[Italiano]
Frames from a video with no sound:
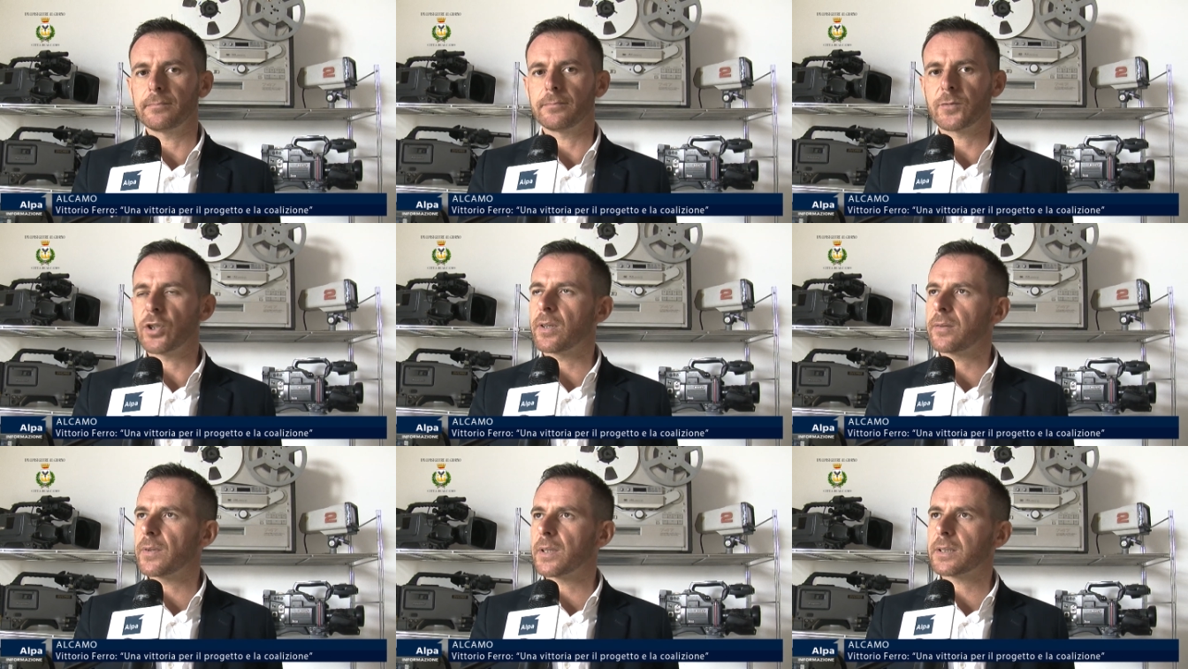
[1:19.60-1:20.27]
ci
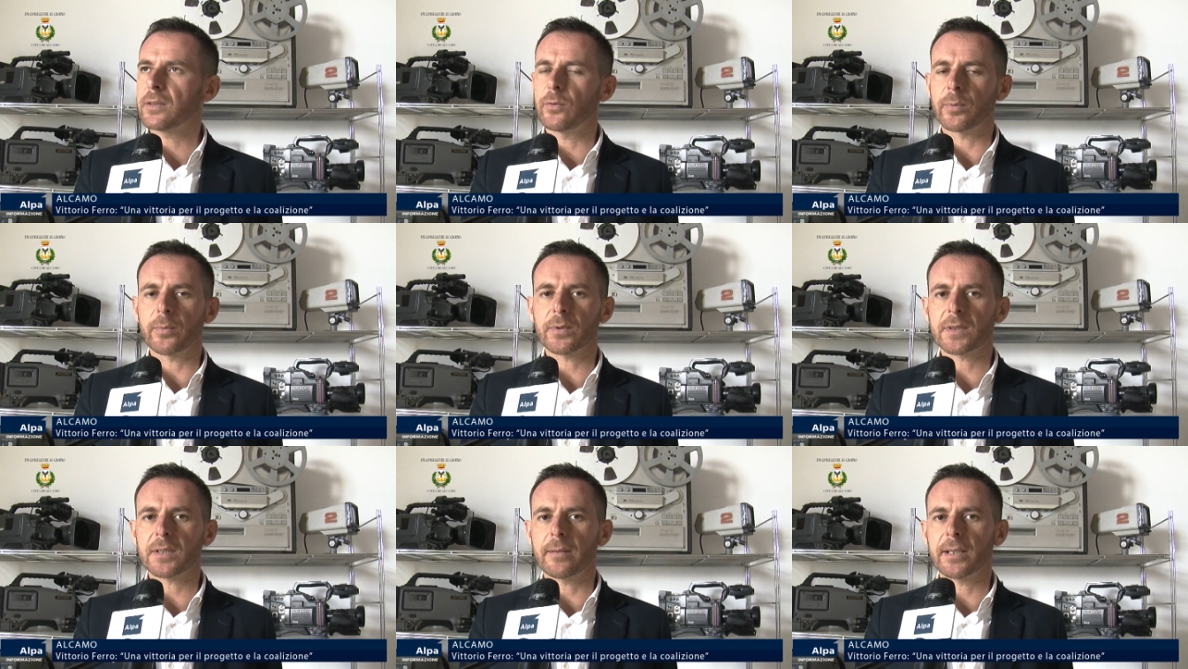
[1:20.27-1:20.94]
riflettevo
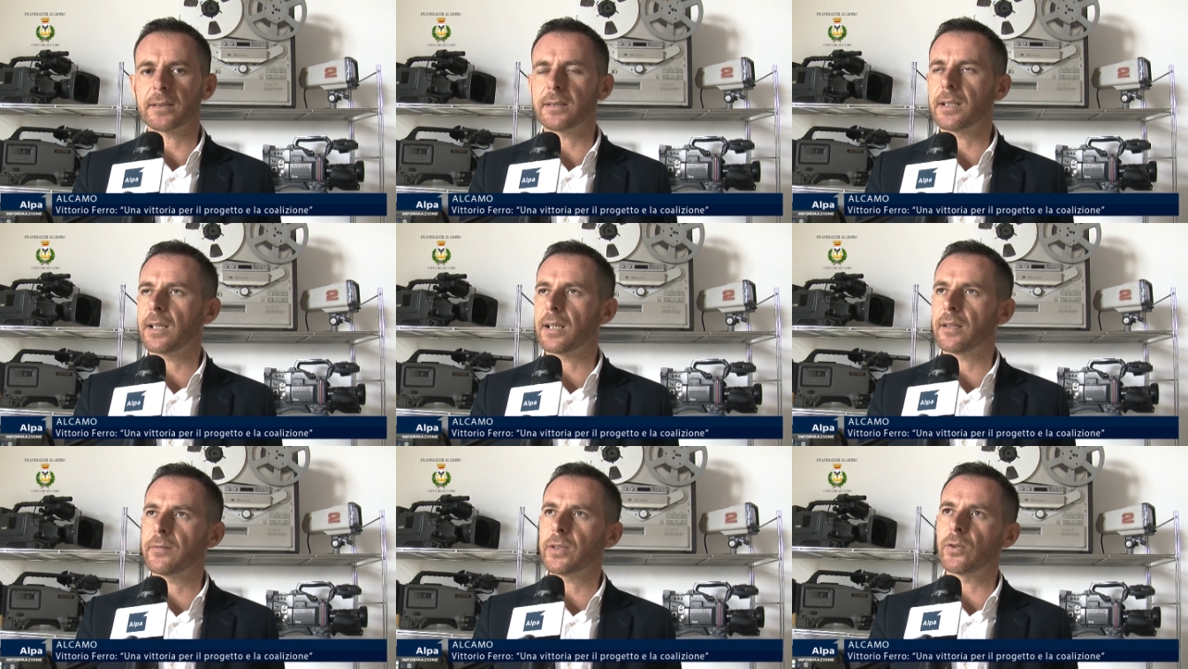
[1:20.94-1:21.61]
proprio stamattina,
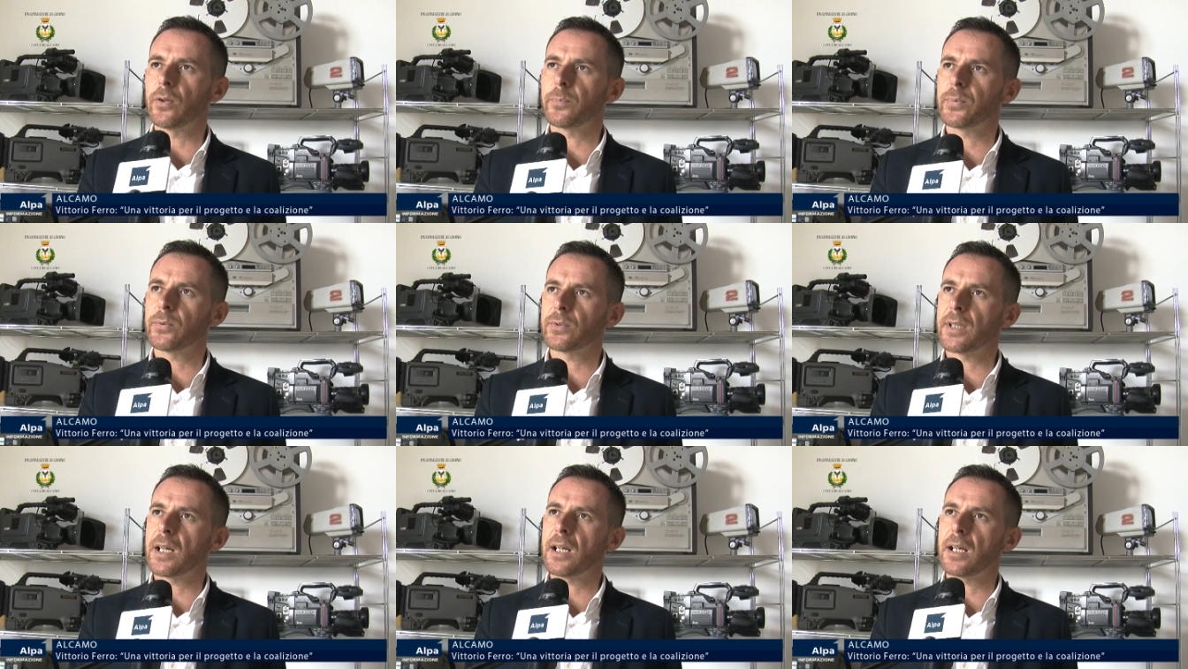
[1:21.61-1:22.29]
la vedo più
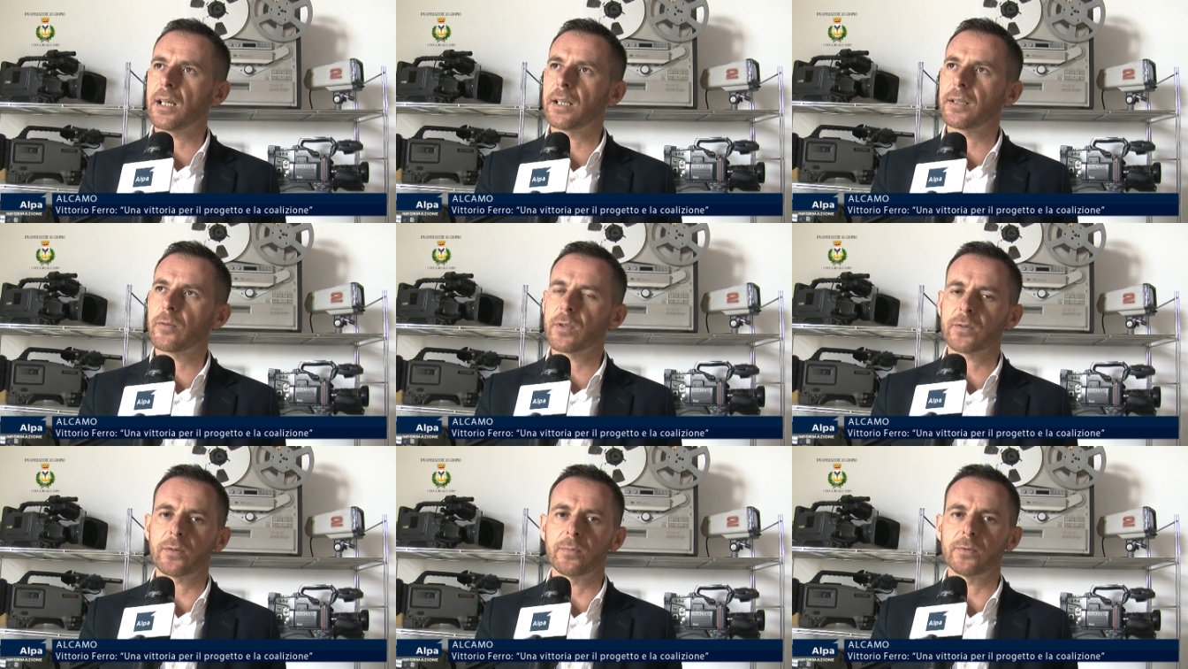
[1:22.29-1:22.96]
da, da
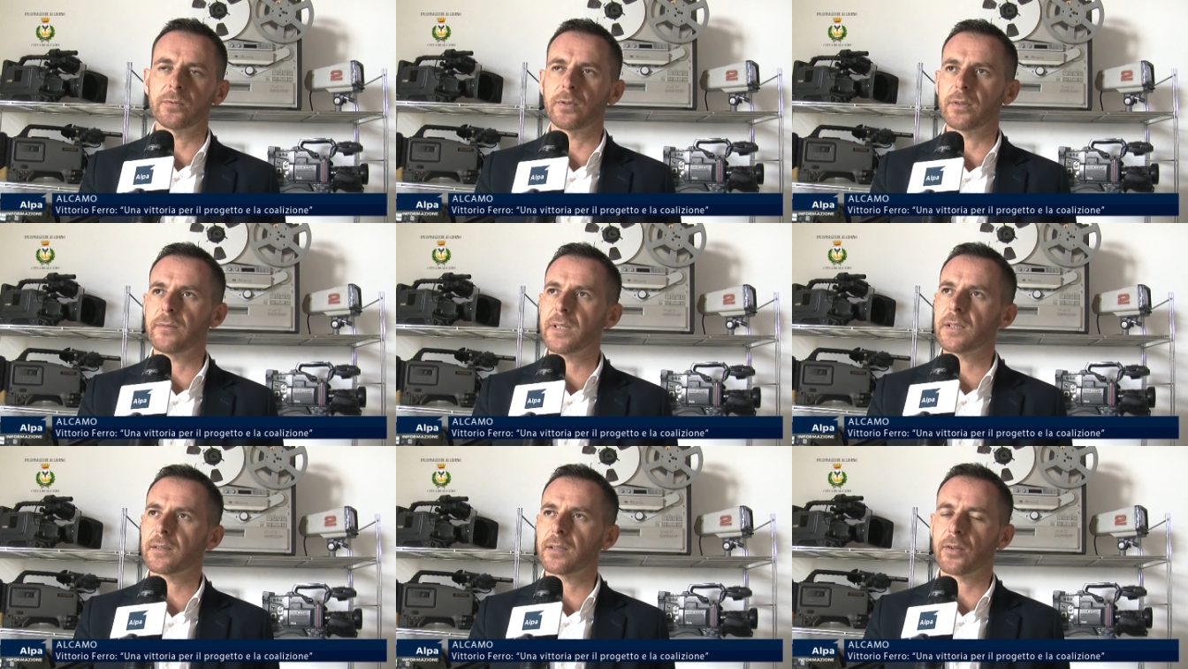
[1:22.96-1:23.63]
questo punto di
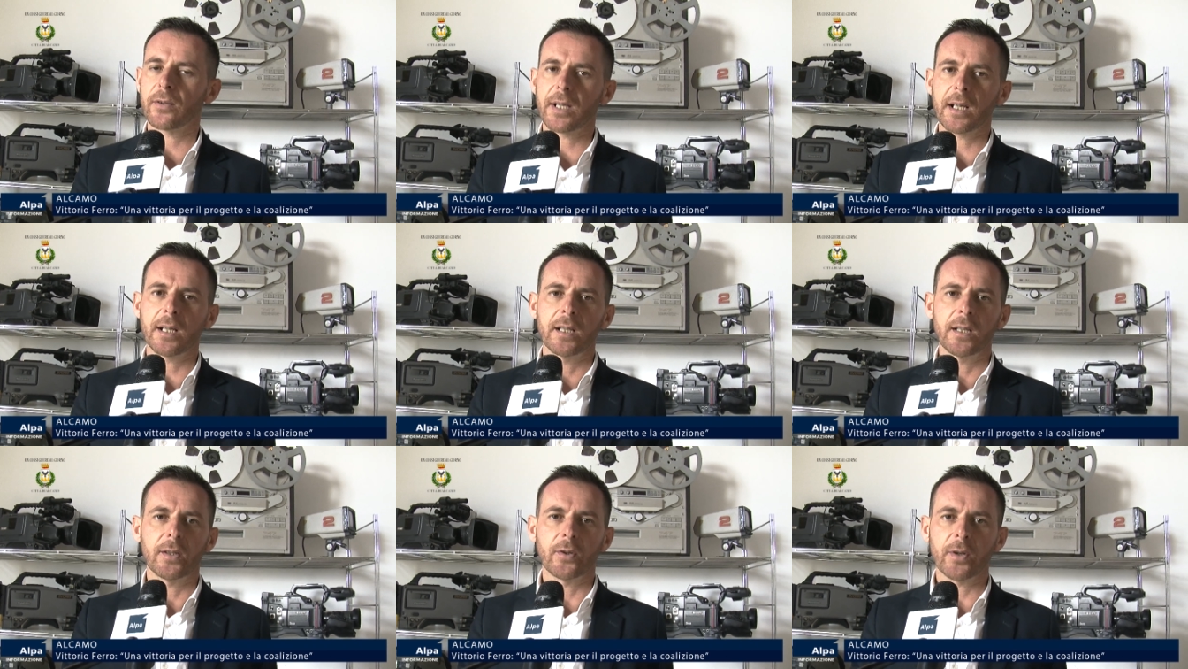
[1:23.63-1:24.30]
vista, non è,
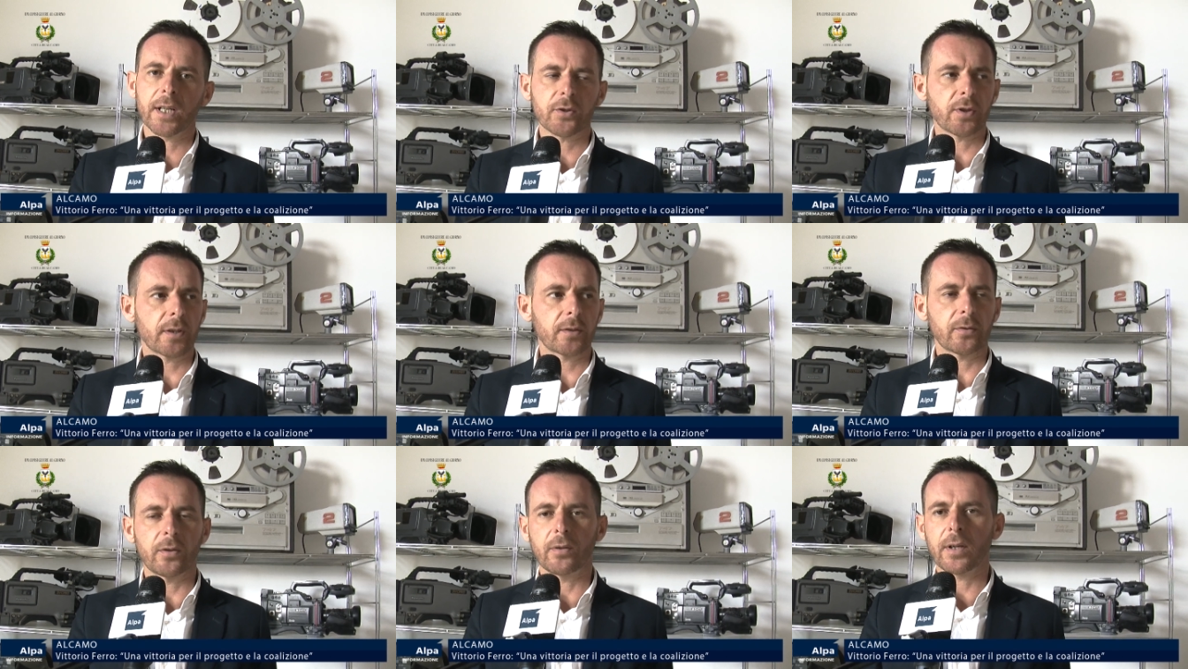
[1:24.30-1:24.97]
non è
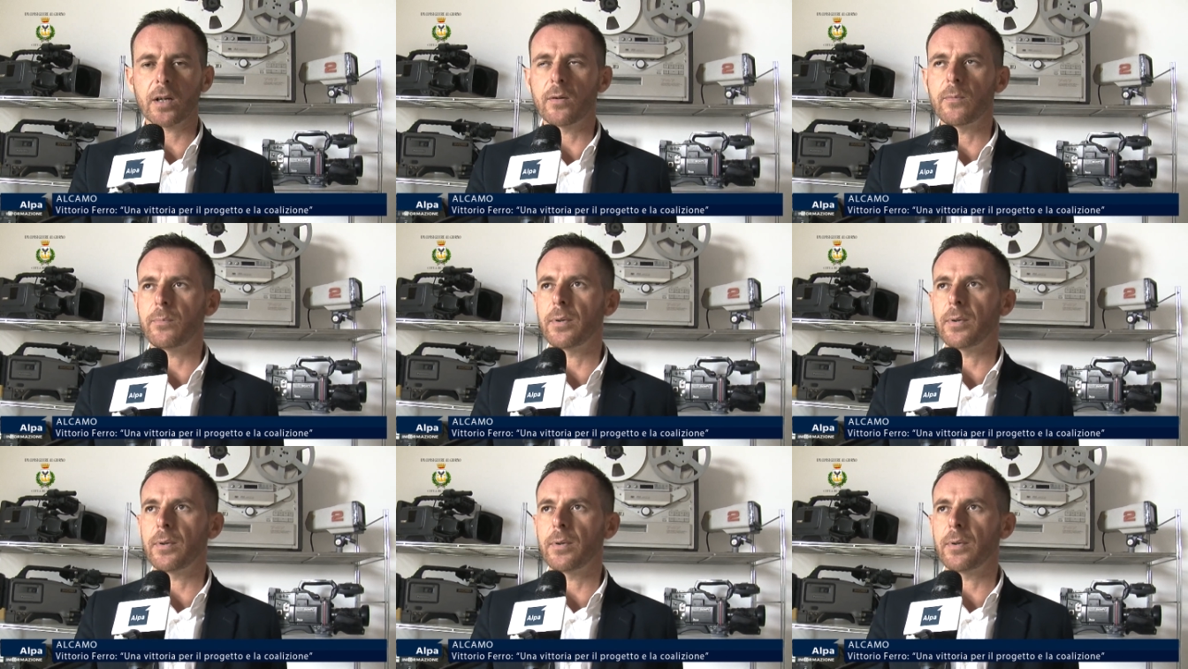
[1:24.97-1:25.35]
certo una,